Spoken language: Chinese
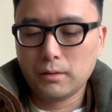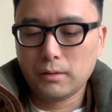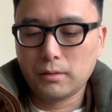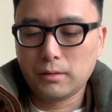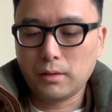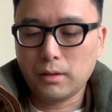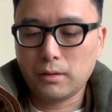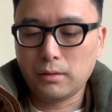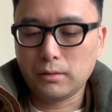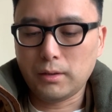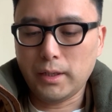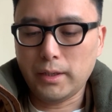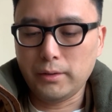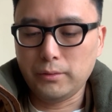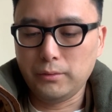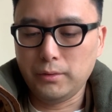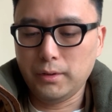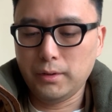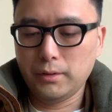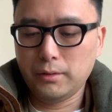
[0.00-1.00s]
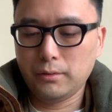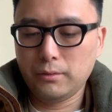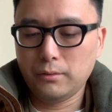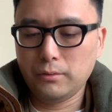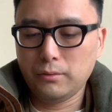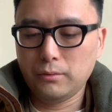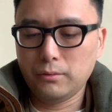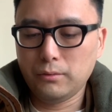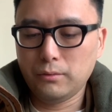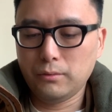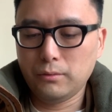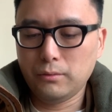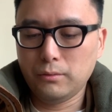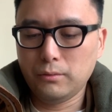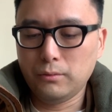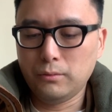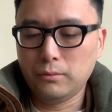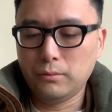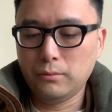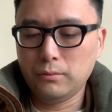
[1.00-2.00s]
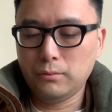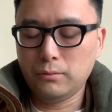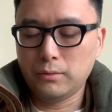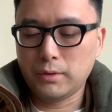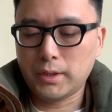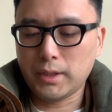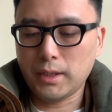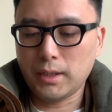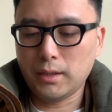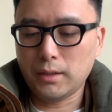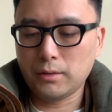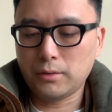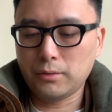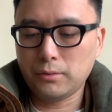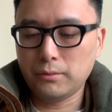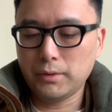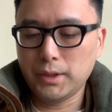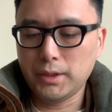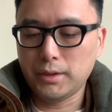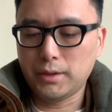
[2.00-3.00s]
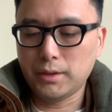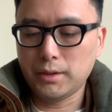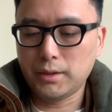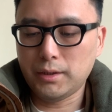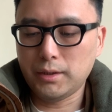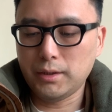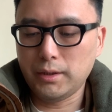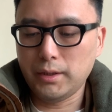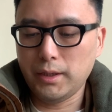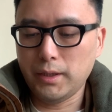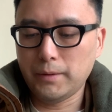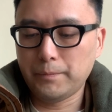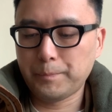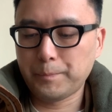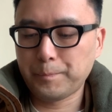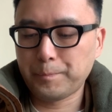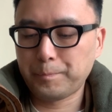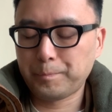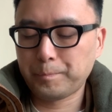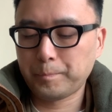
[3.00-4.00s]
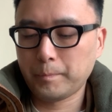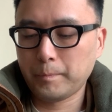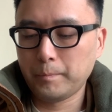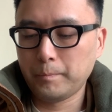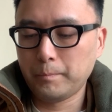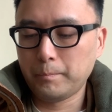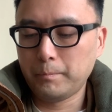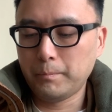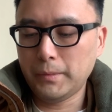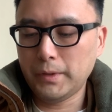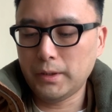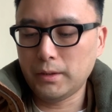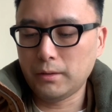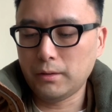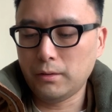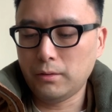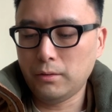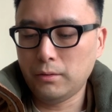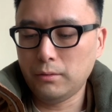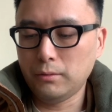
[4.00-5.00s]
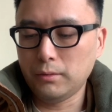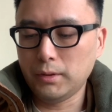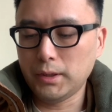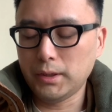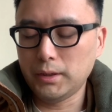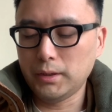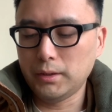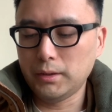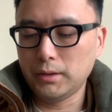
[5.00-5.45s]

操叹曰：“吾误杀忠义之士也。”命厚礼